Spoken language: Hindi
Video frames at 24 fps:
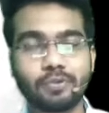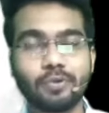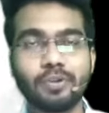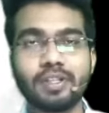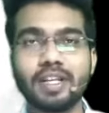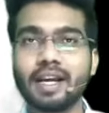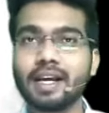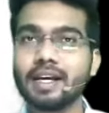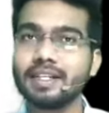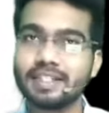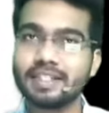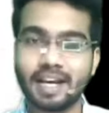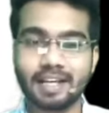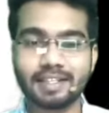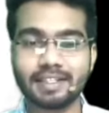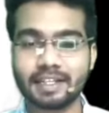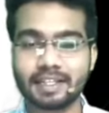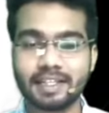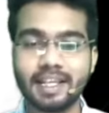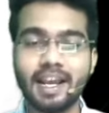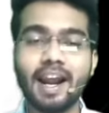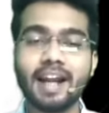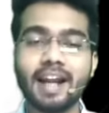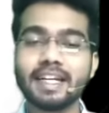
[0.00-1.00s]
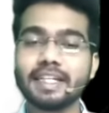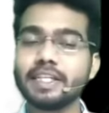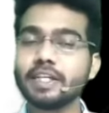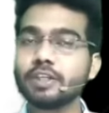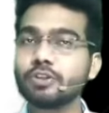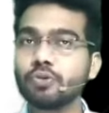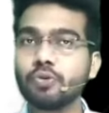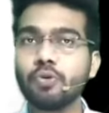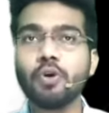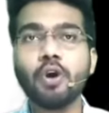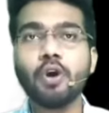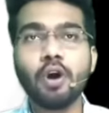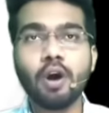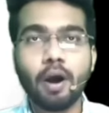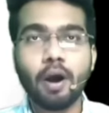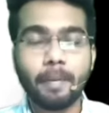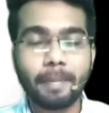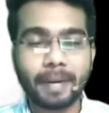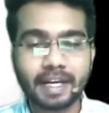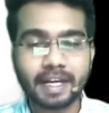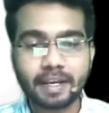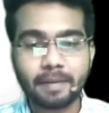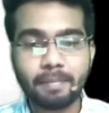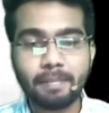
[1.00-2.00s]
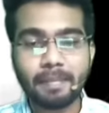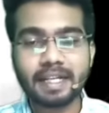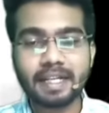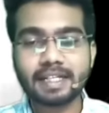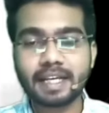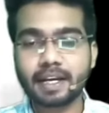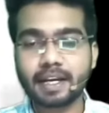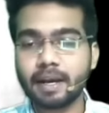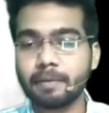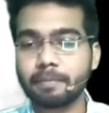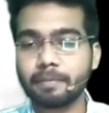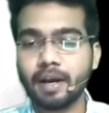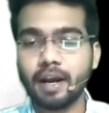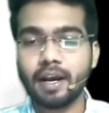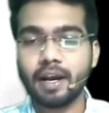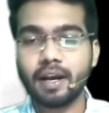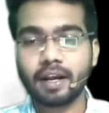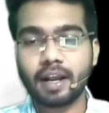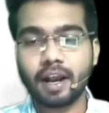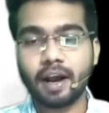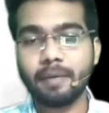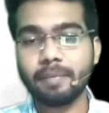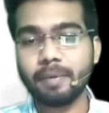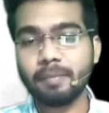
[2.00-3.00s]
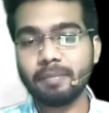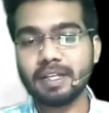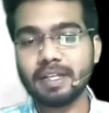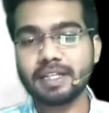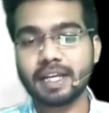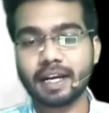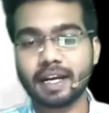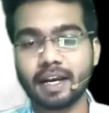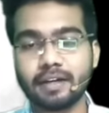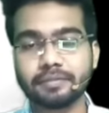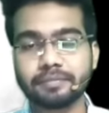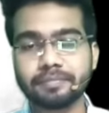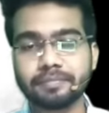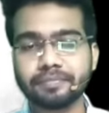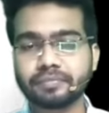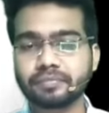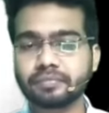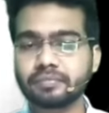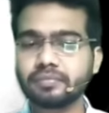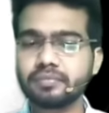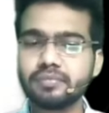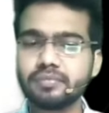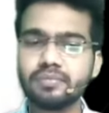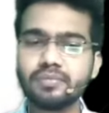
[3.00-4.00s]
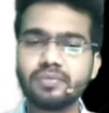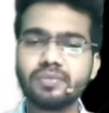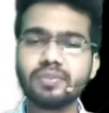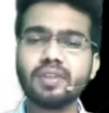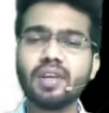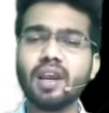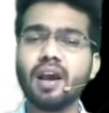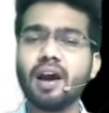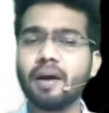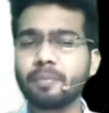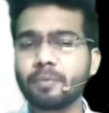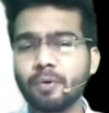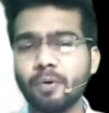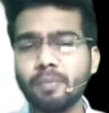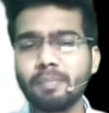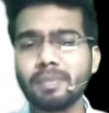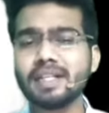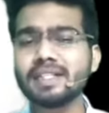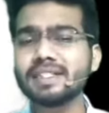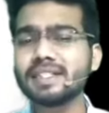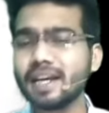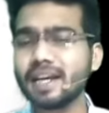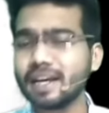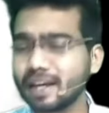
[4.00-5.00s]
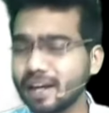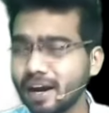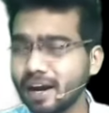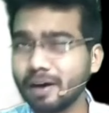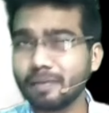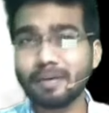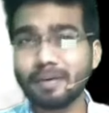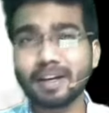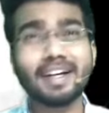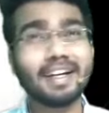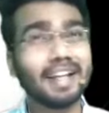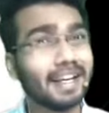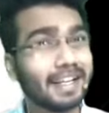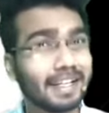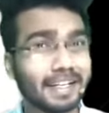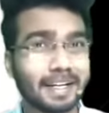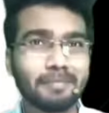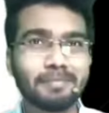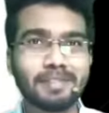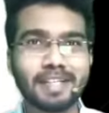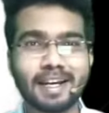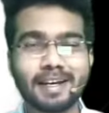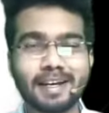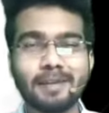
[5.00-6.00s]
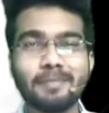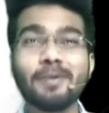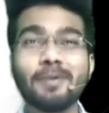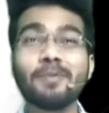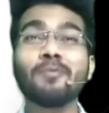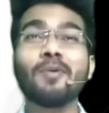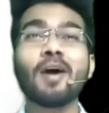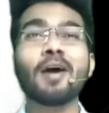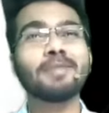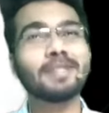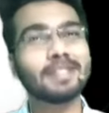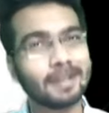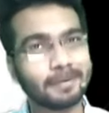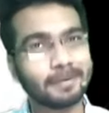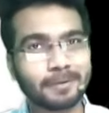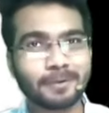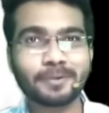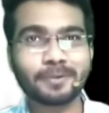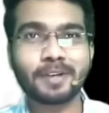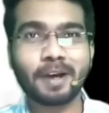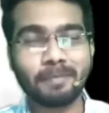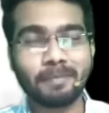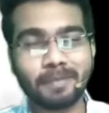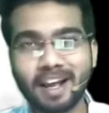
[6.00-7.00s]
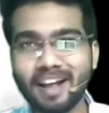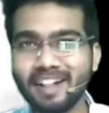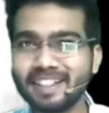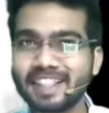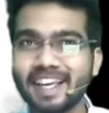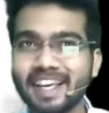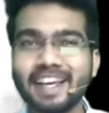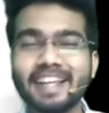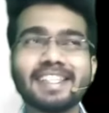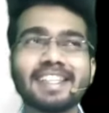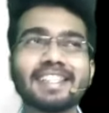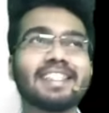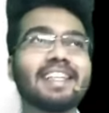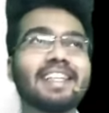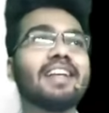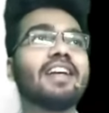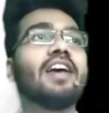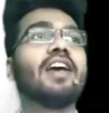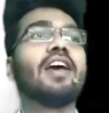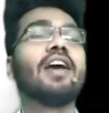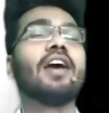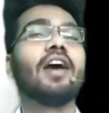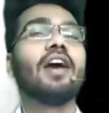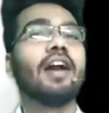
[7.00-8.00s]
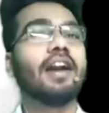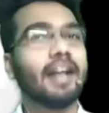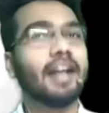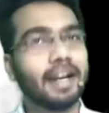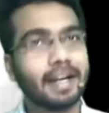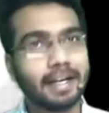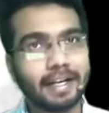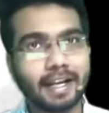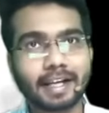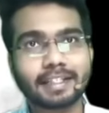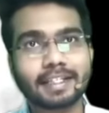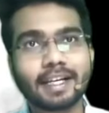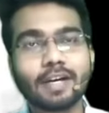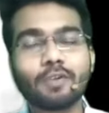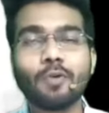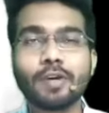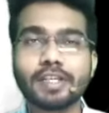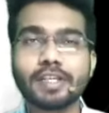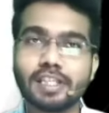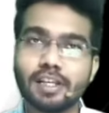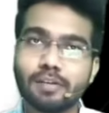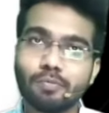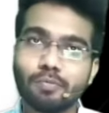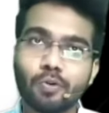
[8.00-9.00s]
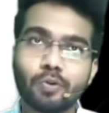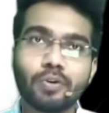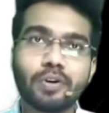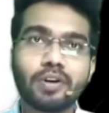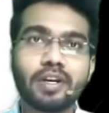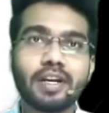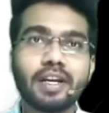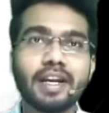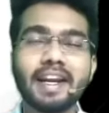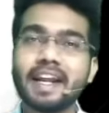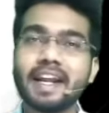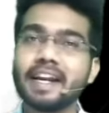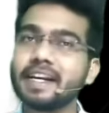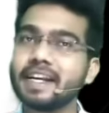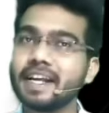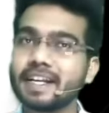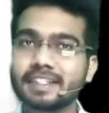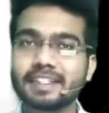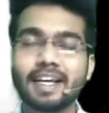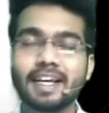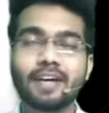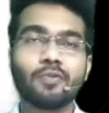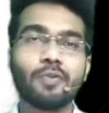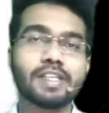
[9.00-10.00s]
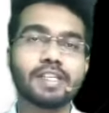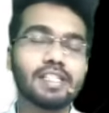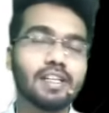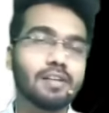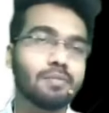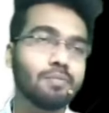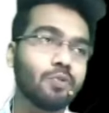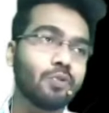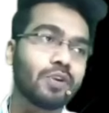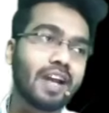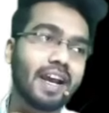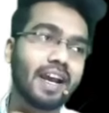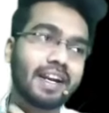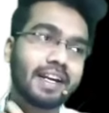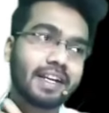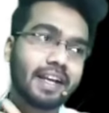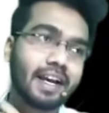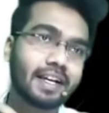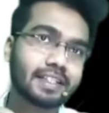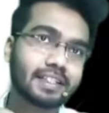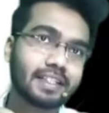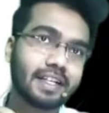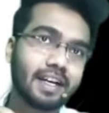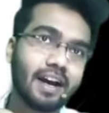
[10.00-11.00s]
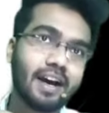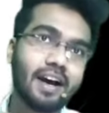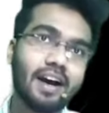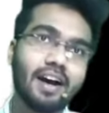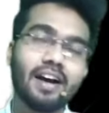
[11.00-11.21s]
देखकर जा सकते हैं एंड ये जो पी मिल जाएगा आपका कहाँ पर मिल जाएगा आपको मिल जाएगा हमारा टेलीग्राम चैनल में वहाँ पे सब कुछ हम डालते हैं जैसे डायरेक्ट टैक्स का क्वेश्चन बुक इंडायरेक्ट टैक्स का क्वेश्चन बुक डायरेक्ट टैक्स का